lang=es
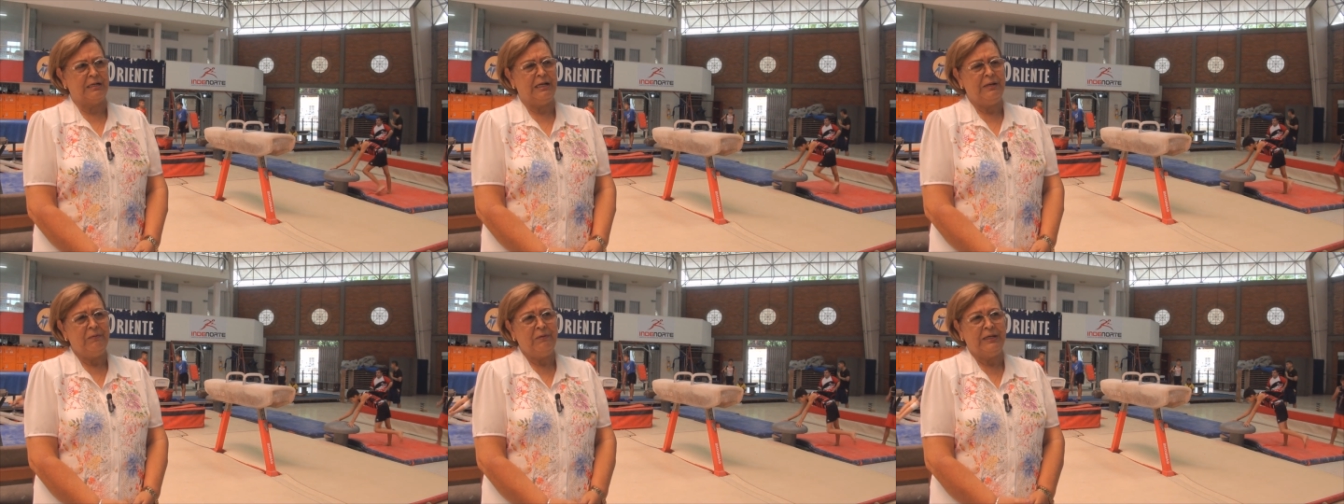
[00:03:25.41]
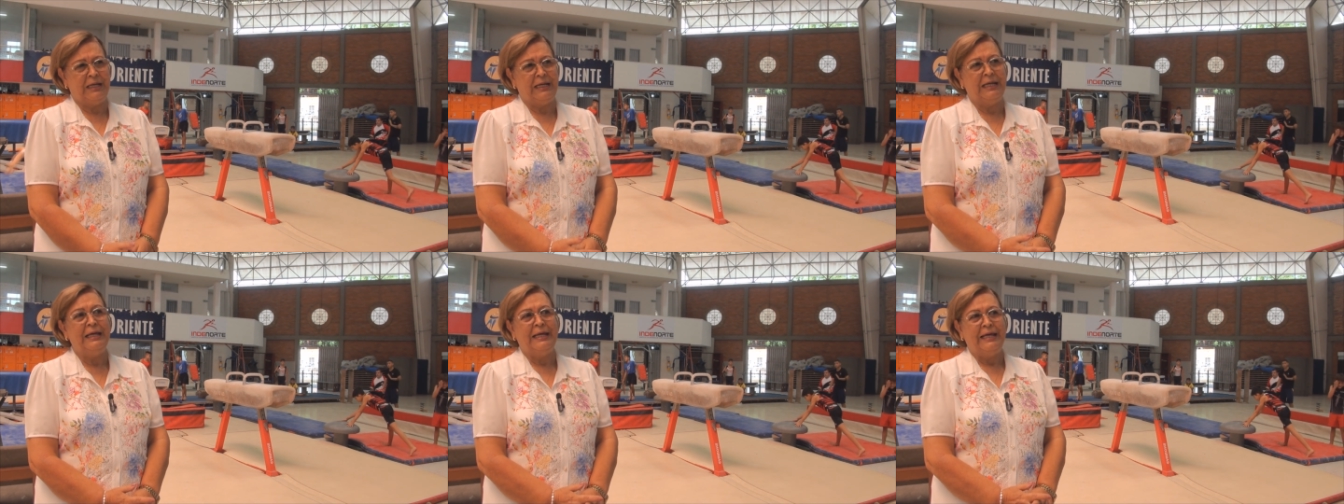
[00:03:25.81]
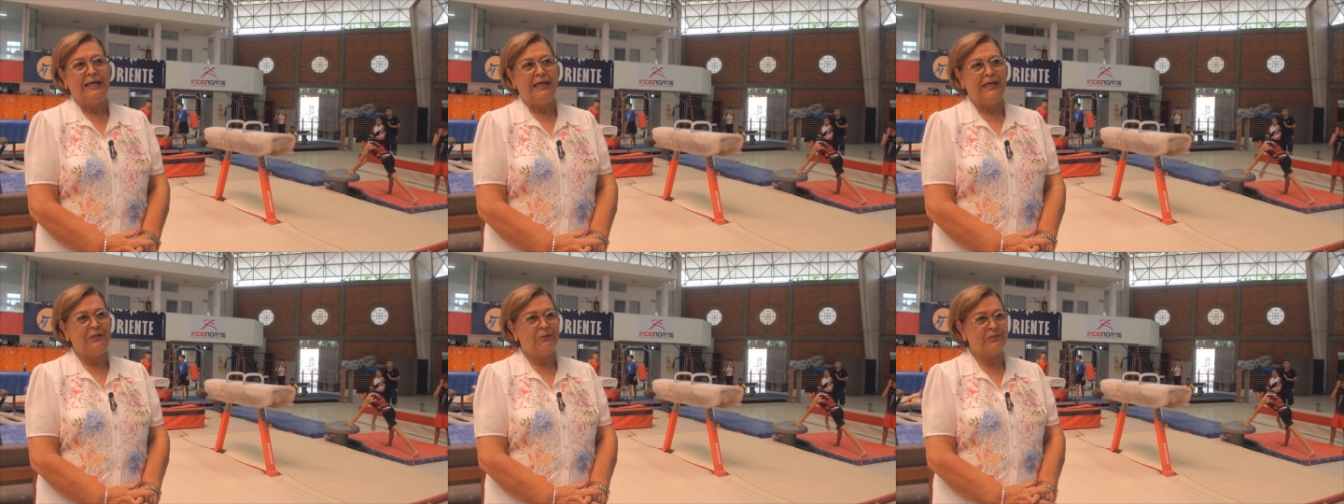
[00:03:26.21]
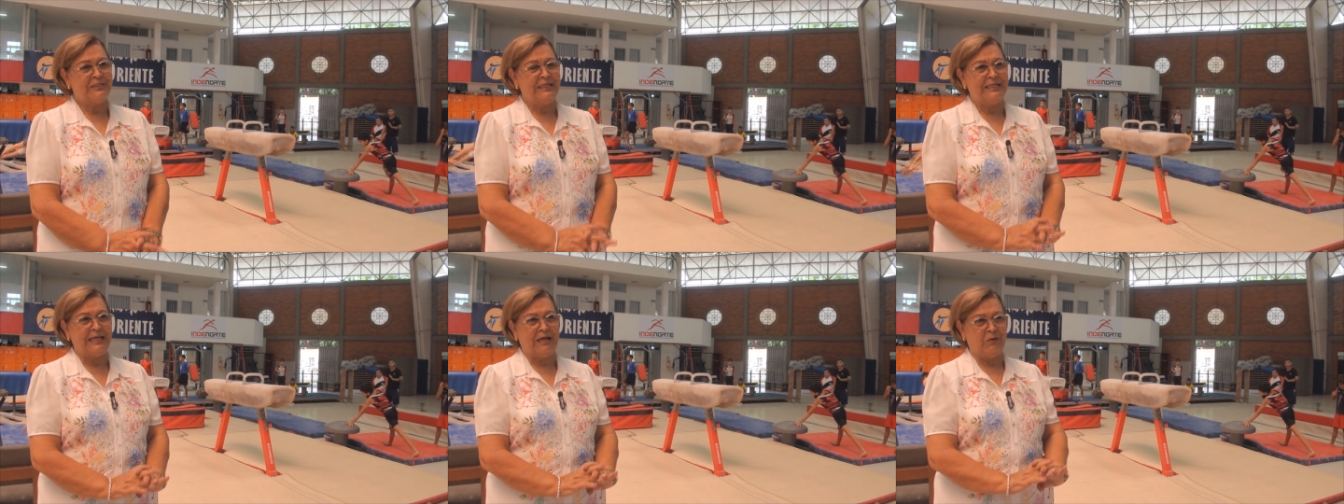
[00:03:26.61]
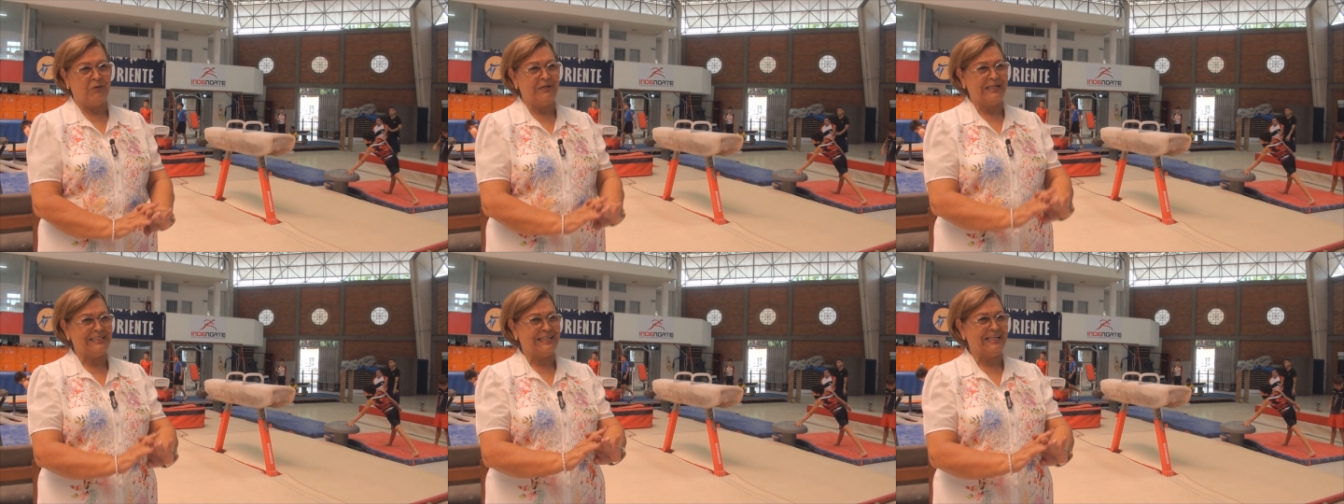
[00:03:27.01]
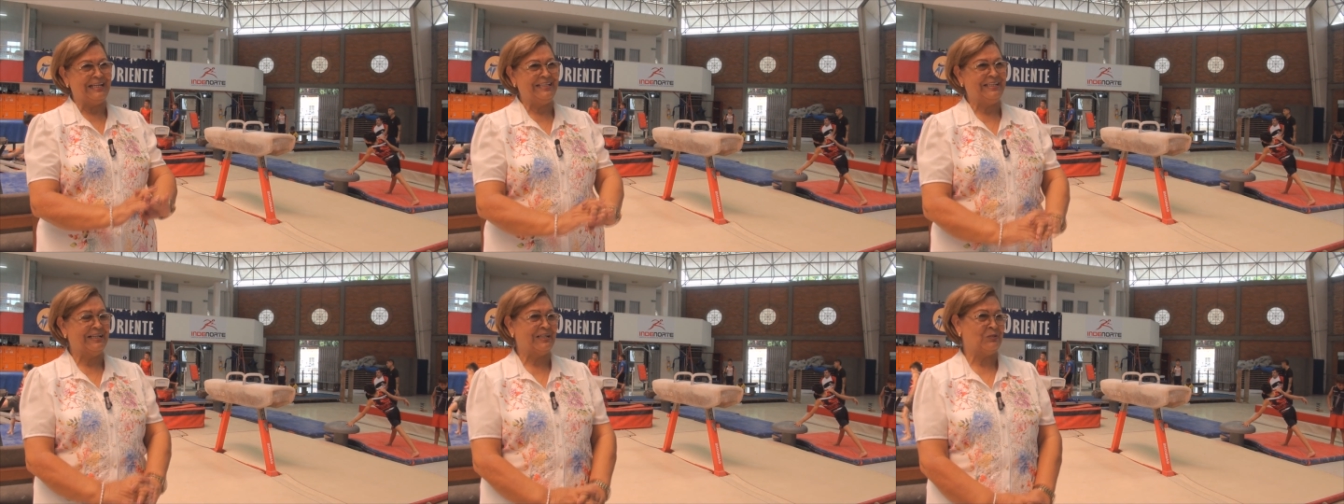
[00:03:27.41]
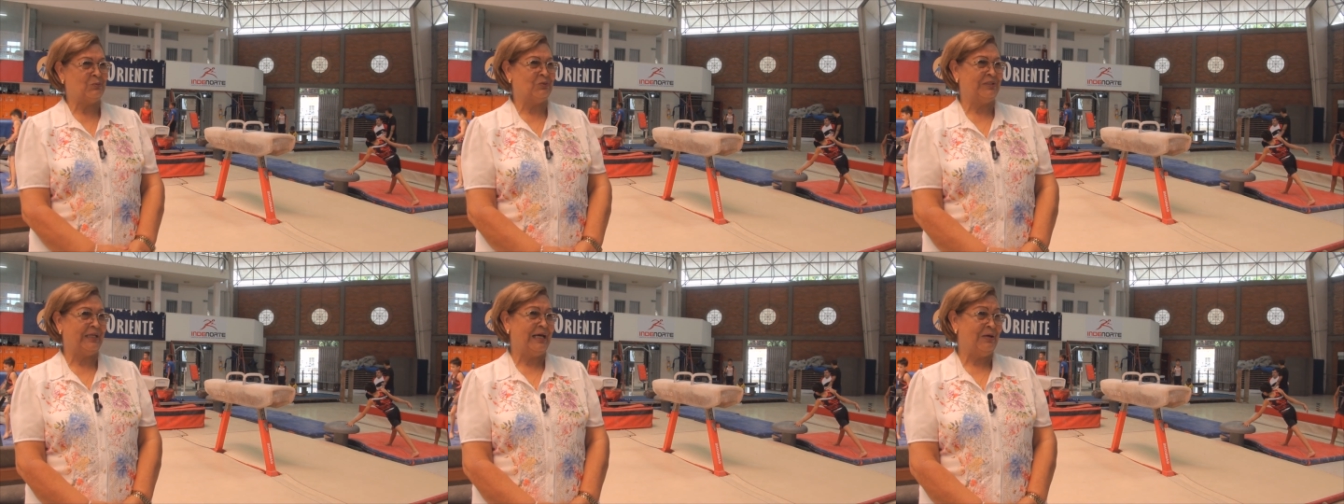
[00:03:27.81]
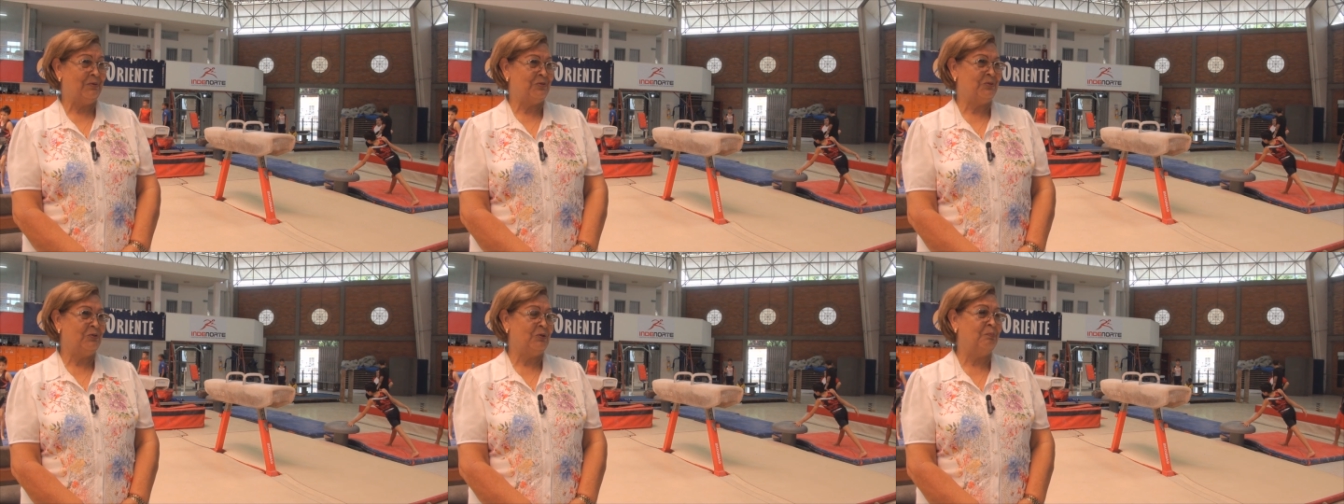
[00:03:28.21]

Claro que ellos sí ya con excelentes resultados y